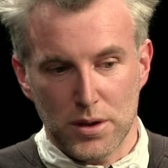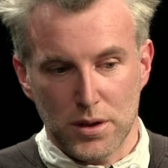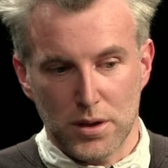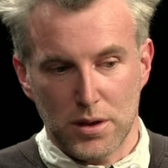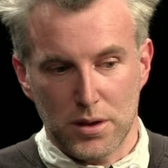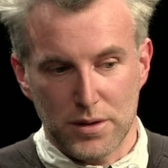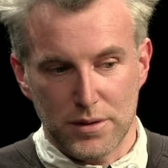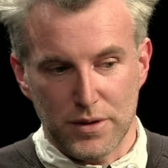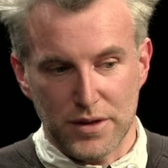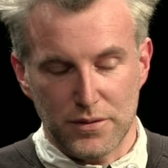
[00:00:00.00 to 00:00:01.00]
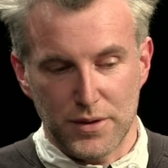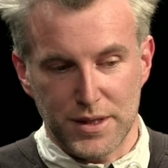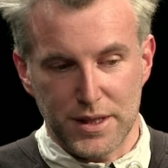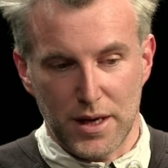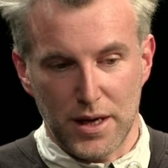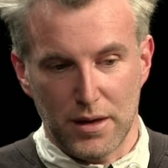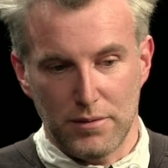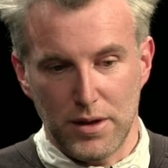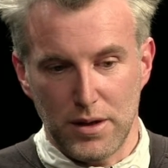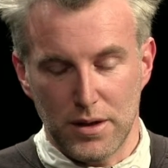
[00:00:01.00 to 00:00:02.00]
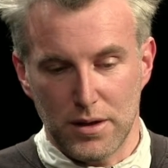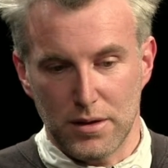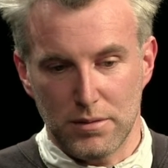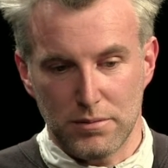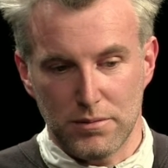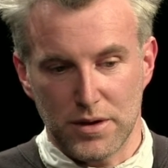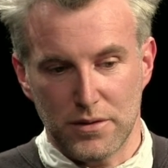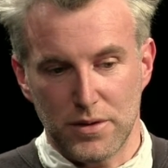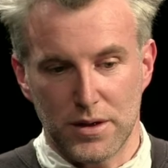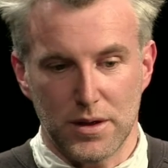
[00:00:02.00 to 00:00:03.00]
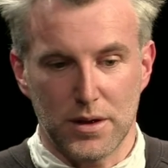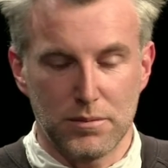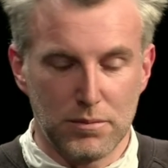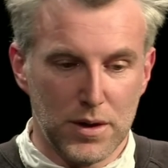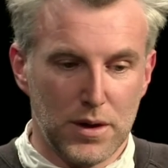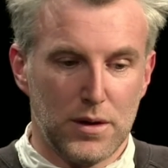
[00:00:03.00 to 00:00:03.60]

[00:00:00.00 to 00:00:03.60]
was wird da irgendwie, was wird ähm,